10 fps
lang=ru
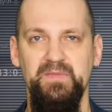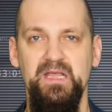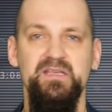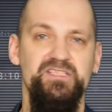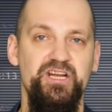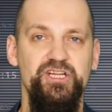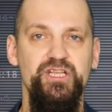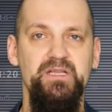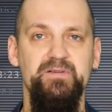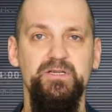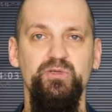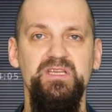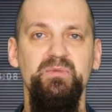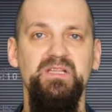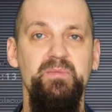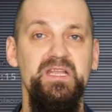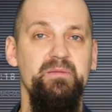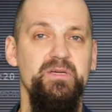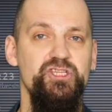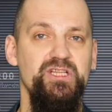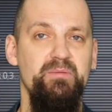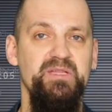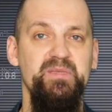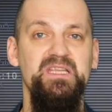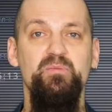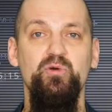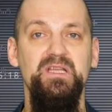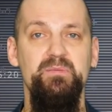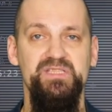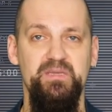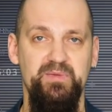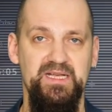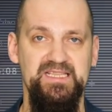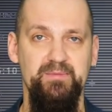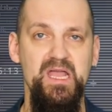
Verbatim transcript: Сражение в Иркуте было менее масштабным и более безопасным.